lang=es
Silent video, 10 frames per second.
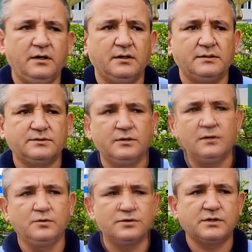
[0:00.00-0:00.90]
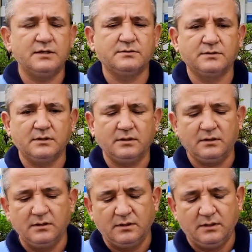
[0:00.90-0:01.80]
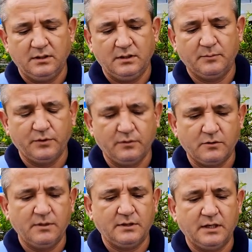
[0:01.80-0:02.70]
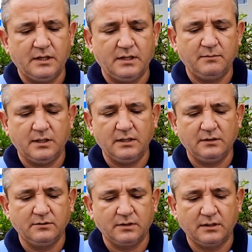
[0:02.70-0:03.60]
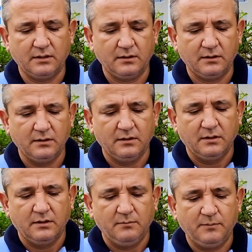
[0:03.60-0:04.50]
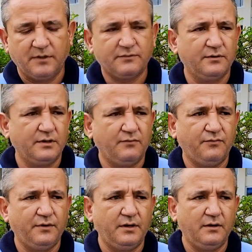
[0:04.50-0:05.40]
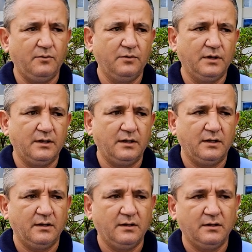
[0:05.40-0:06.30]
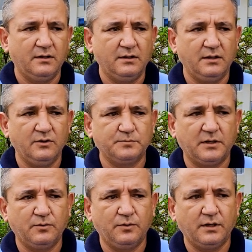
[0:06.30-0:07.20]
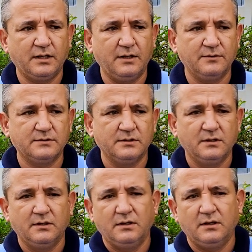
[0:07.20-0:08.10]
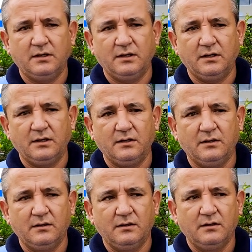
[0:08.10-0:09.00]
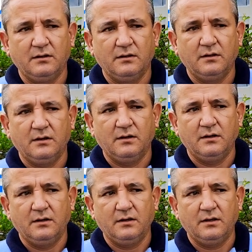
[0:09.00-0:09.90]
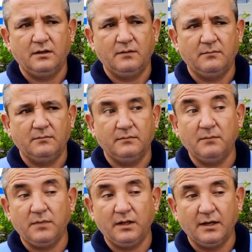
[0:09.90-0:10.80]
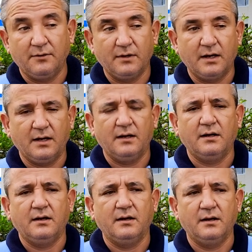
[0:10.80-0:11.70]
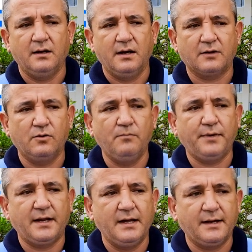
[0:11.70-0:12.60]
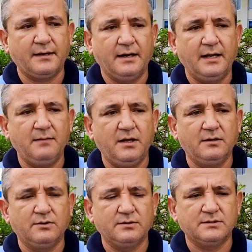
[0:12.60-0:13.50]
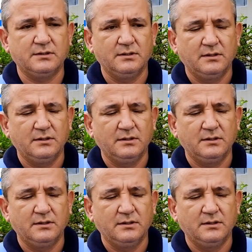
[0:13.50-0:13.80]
eh, son algunos casos de y le puedo comentar, Miguelito, que mi persona fue una de, de los perjudicados. Eh, eh, me enviaron a, a comprar alimentos.